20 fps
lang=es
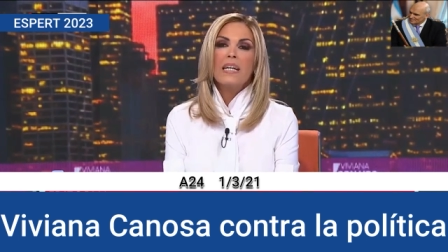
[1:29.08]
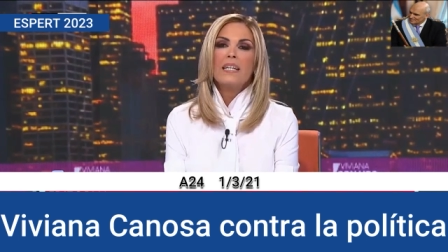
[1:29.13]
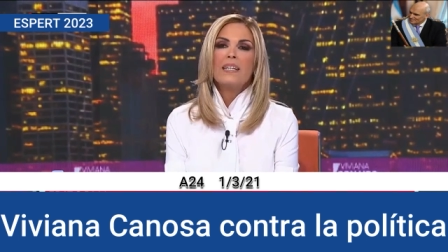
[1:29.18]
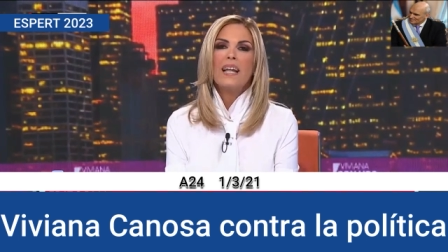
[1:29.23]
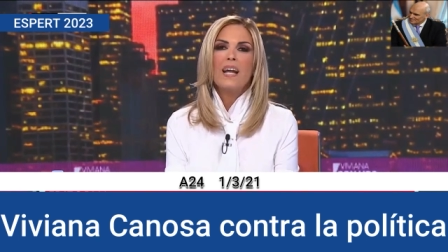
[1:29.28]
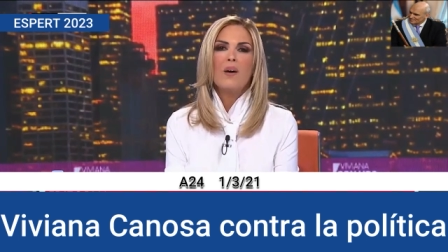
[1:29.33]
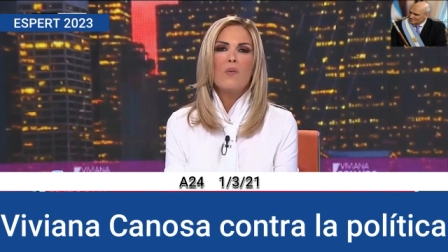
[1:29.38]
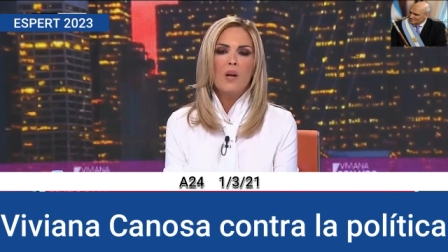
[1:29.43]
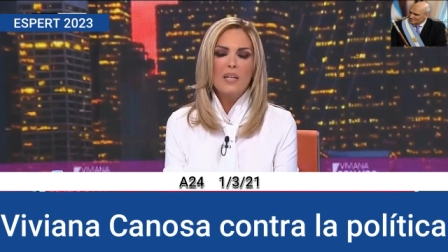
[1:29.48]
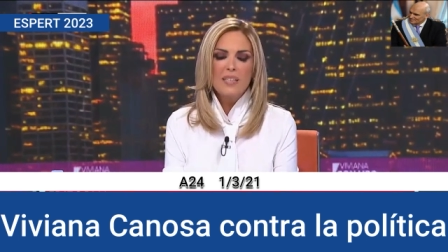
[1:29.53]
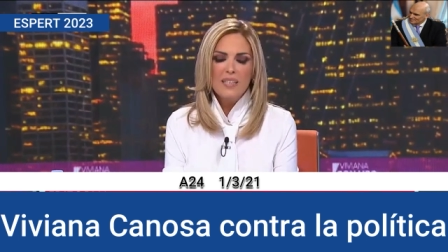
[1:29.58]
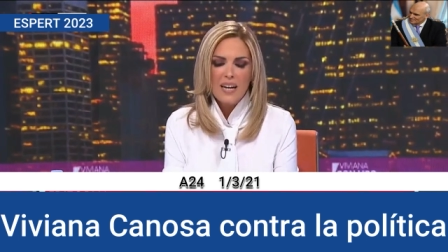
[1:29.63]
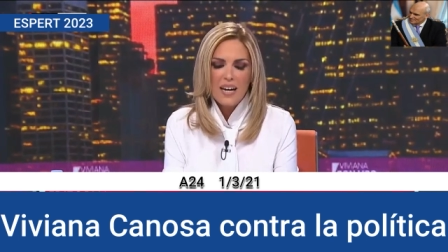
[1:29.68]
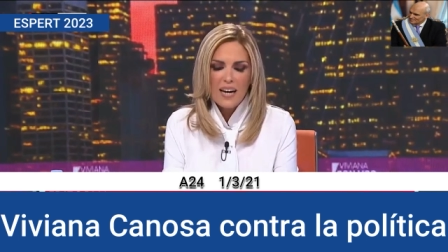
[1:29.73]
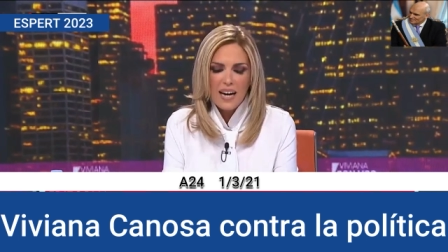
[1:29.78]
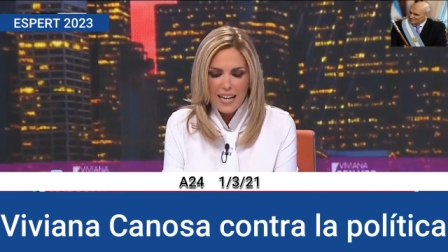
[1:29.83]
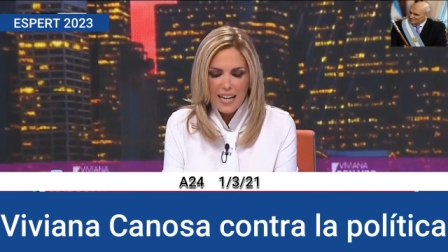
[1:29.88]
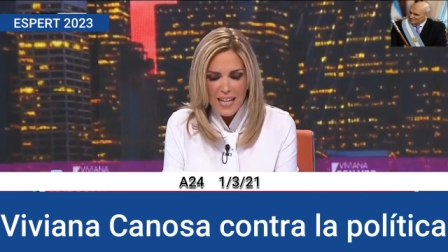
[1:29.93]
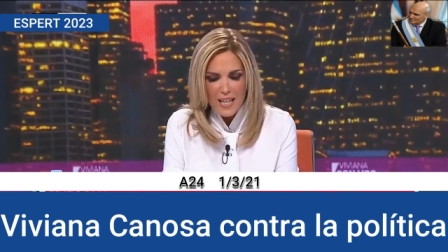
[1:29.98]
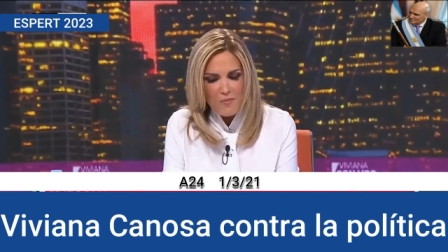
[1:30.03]
De la
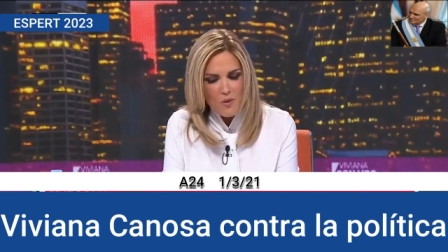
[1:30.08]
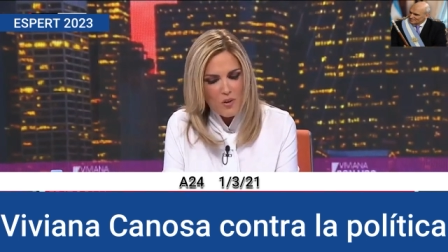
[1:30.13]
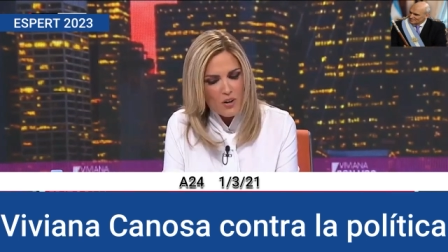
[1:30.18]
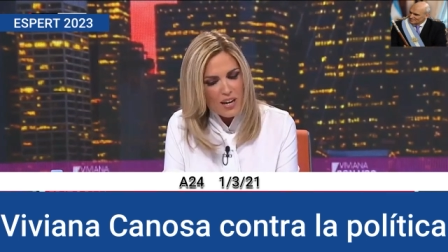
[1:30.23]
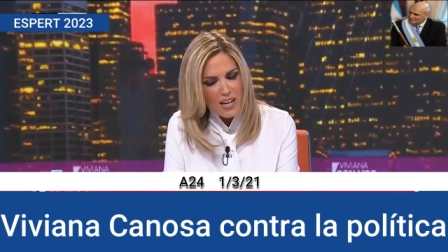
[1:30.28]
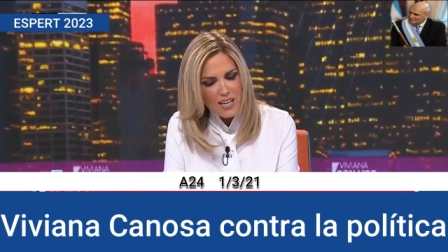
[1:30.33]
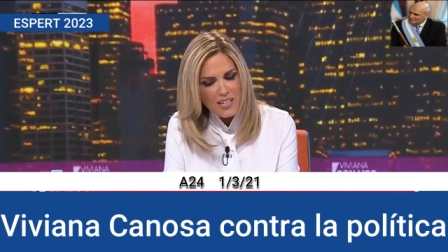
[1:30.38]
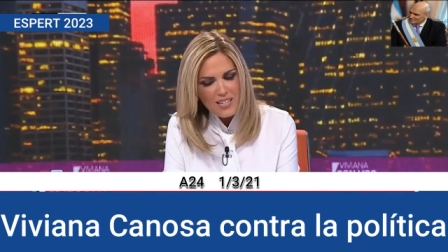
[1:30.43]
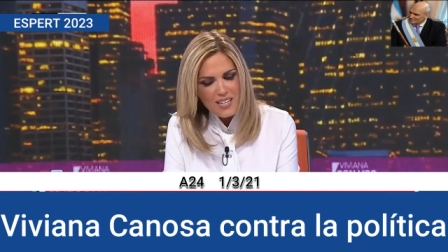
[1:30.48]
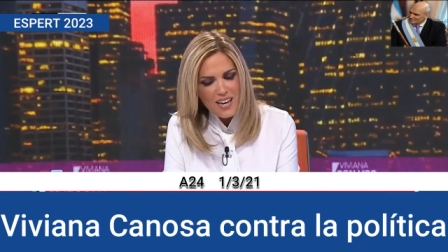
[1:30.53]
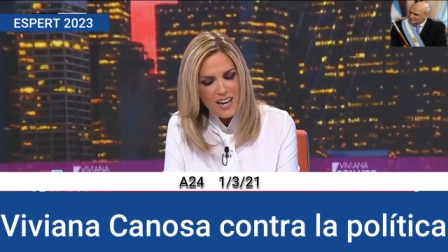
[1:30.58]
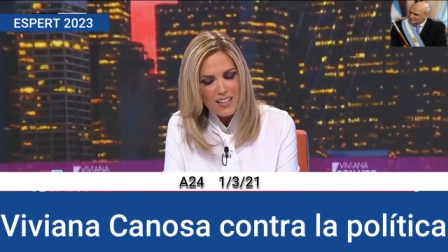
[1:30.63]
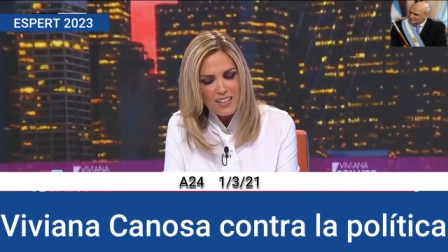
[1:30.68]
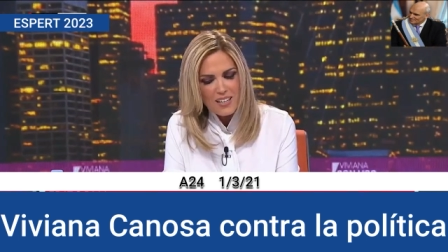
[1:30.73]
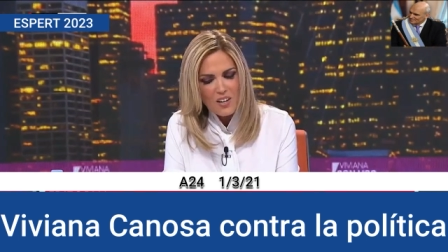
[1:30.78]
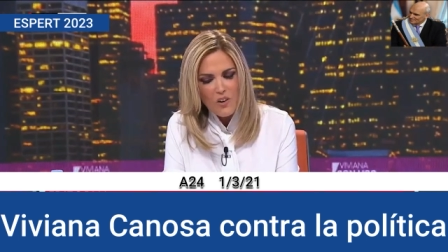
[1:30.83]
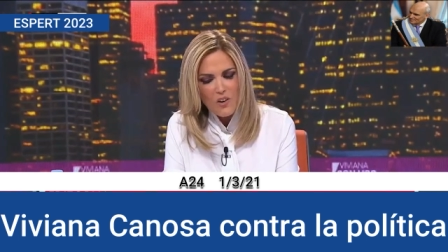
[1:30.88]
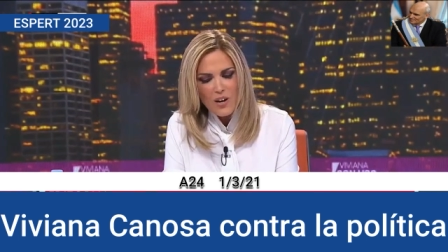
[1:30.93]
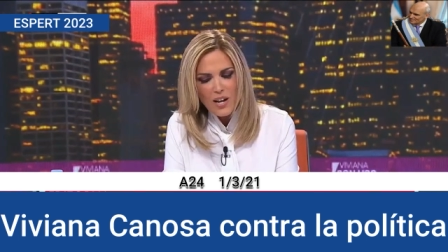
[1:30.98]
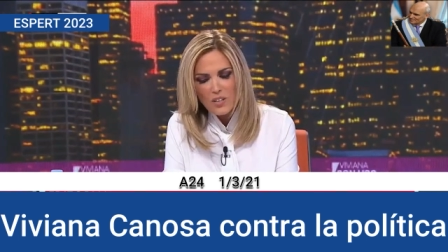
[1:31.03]
vuelta a la democracia
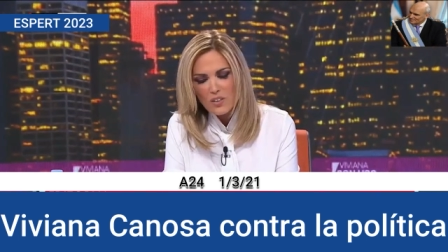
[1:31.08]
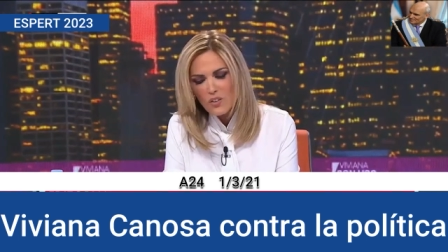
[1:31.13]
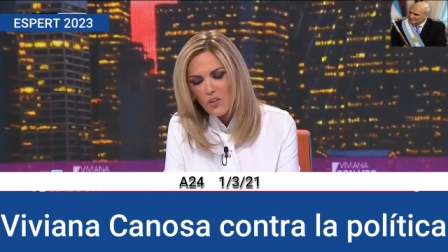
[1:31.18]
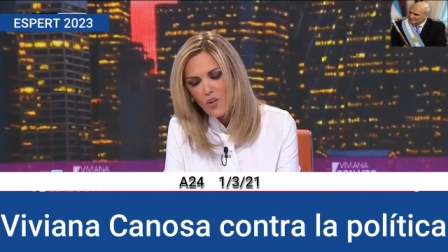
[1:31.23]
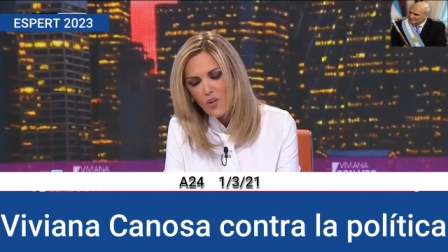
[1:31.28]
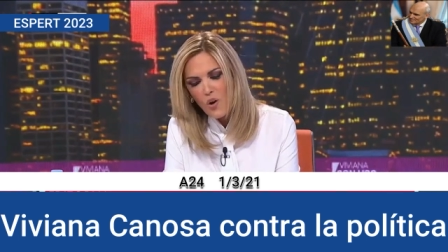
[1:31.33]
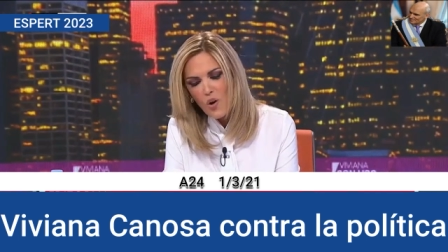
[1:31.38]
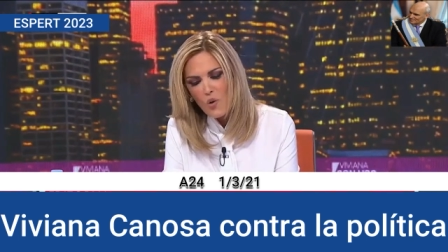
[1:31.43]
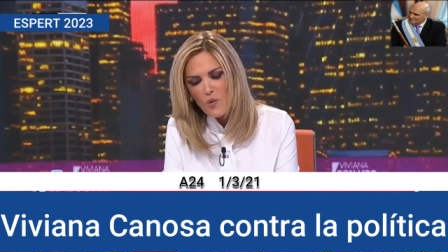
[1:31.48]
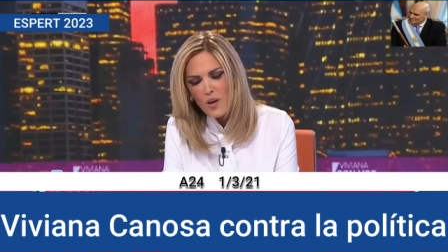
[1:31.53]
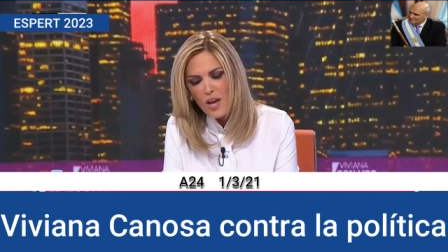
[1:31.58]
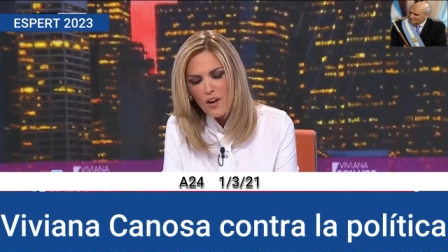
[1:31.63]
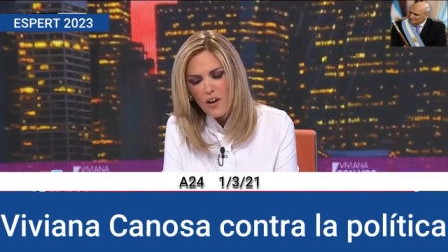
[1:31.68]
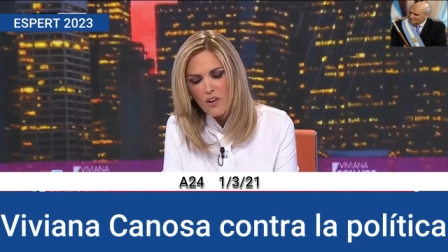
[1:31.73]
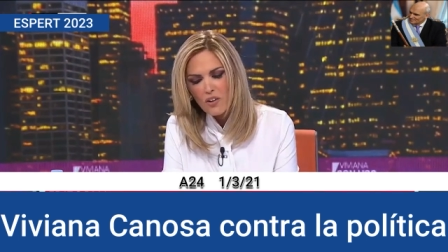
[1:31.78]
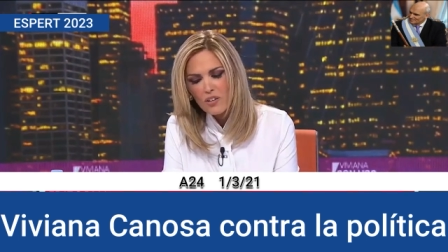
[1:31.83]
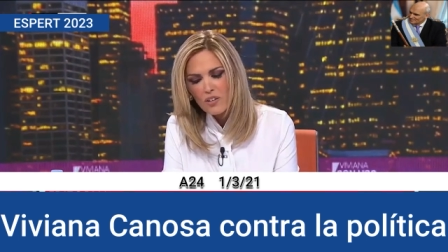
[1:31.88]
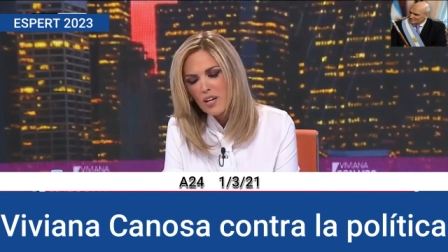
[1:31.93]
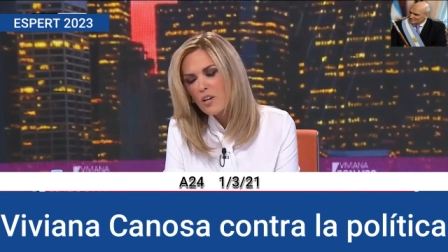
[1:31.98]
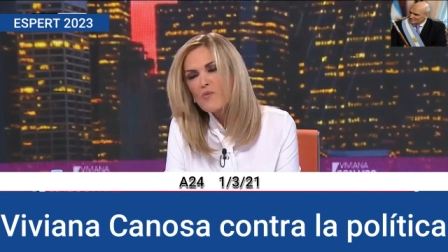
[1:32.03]
hasta ahora todos los
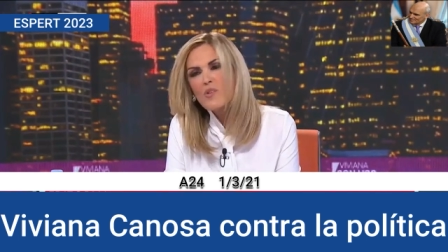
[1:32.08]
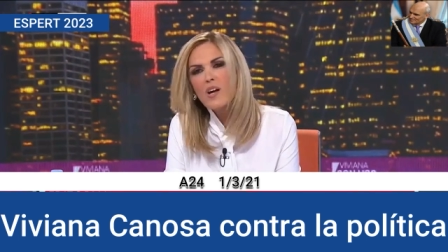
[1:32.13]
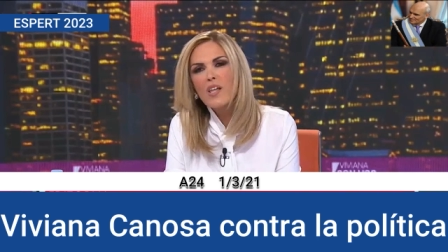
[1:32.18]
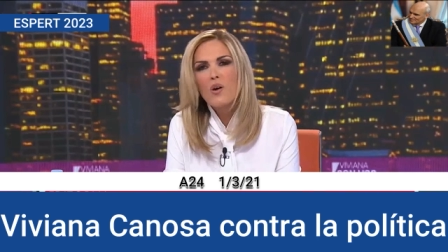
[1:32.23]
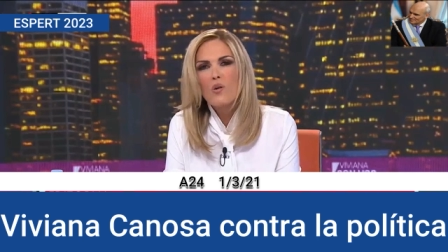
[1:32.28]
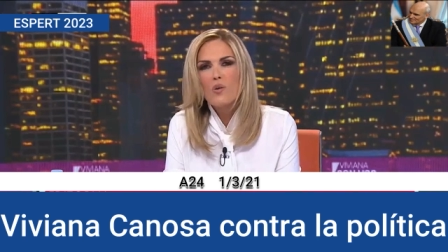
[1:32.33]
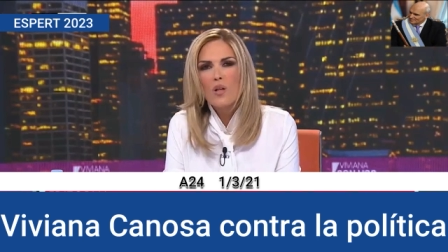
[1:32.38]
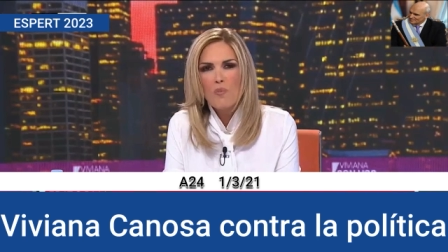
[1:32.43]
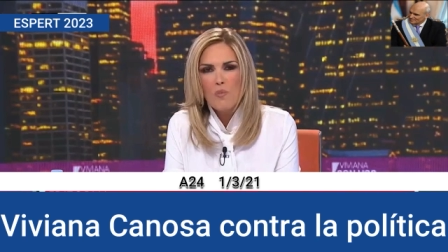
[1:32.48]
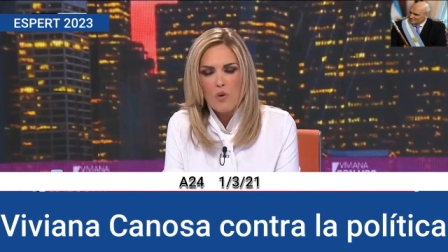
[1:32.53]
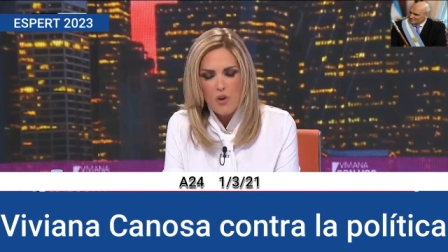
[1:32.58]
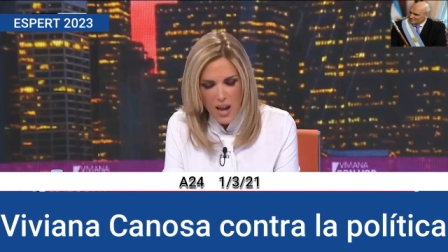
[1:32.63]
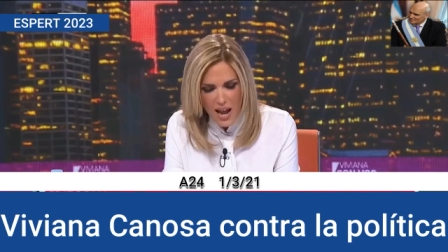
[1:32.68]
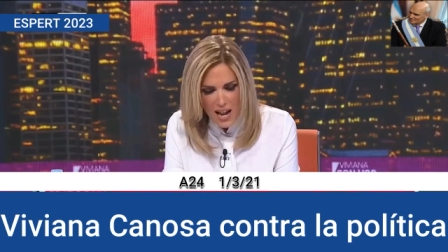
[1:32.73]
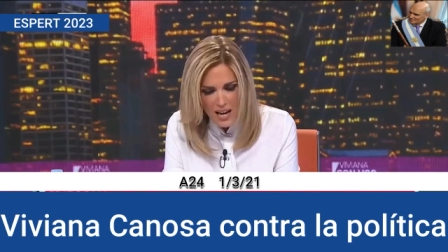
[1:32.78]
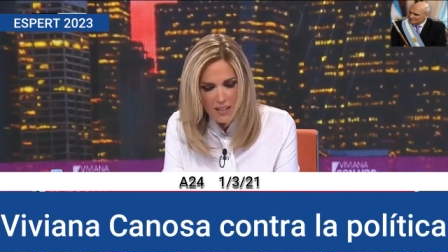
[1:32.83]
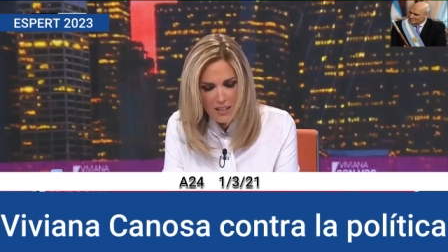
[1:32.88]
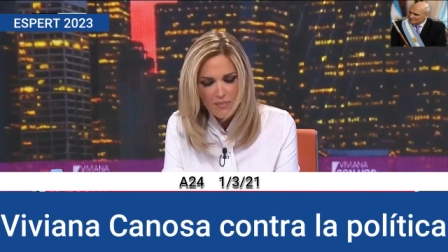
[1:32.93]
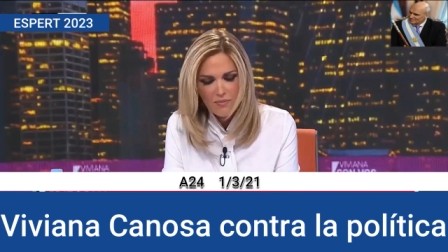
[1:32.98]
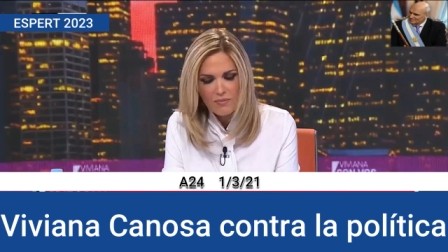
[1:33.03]
gobiernos tienen una deuda
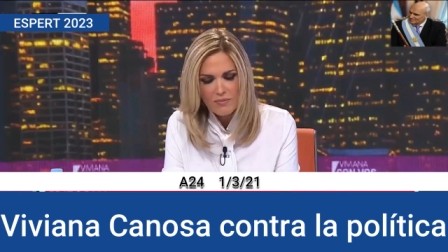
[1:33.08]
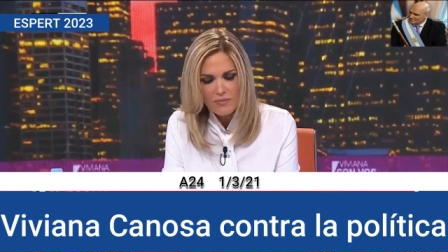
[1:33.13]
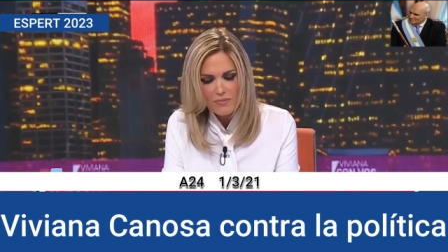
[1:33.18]
moral